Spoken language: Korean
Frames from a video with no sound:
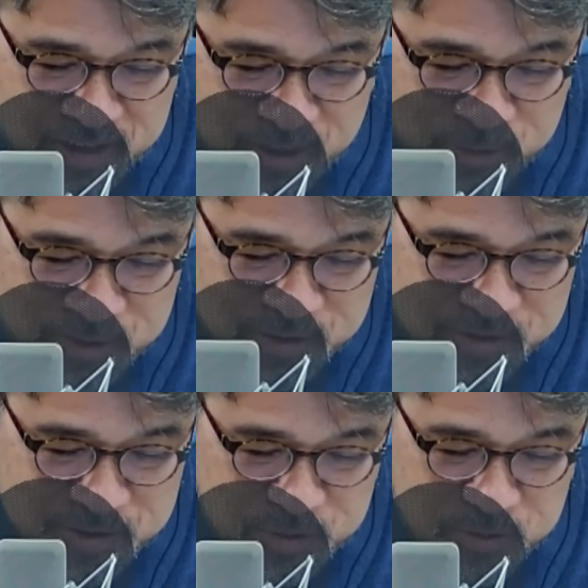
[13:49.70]
자세하게
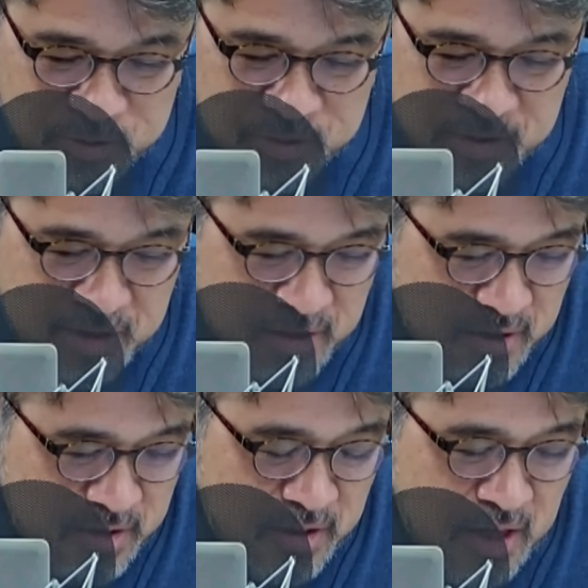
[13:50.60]
나오네요. 그렇죠.
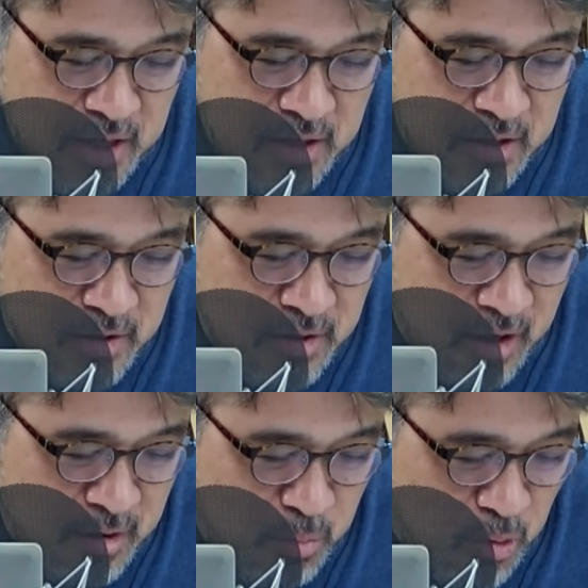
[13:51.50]
근데 이들
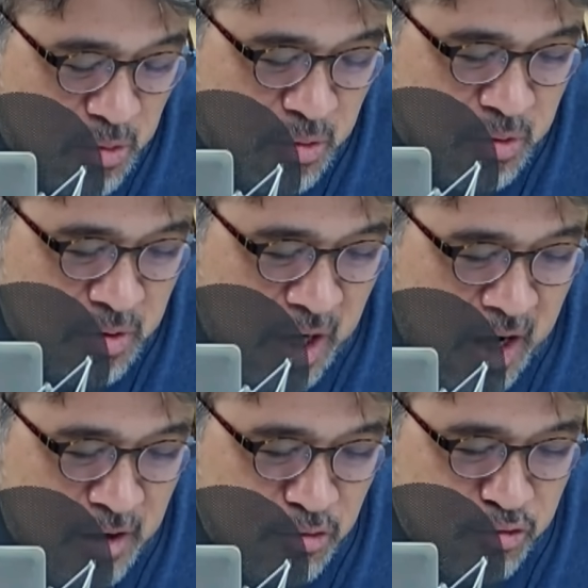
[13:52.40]
식당은 모두
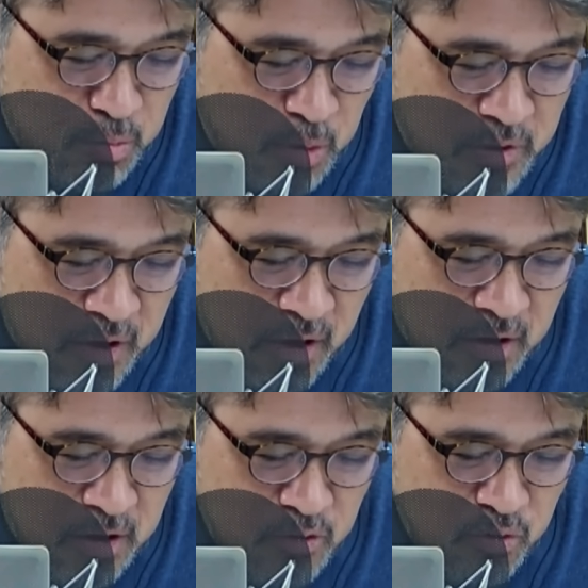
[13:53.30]
강 후보자가
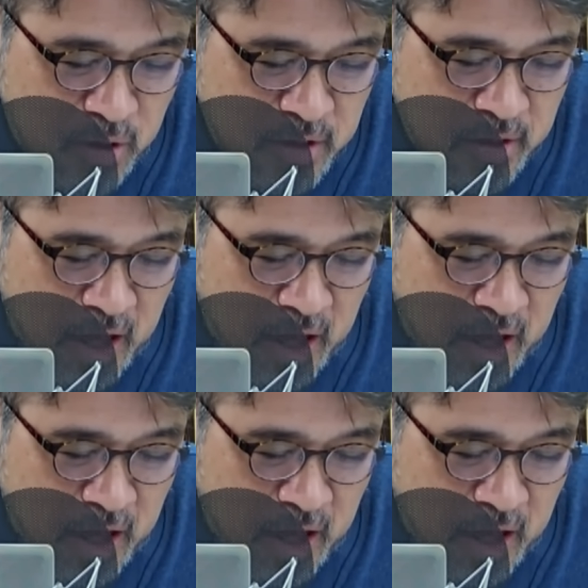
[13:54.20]
거주하는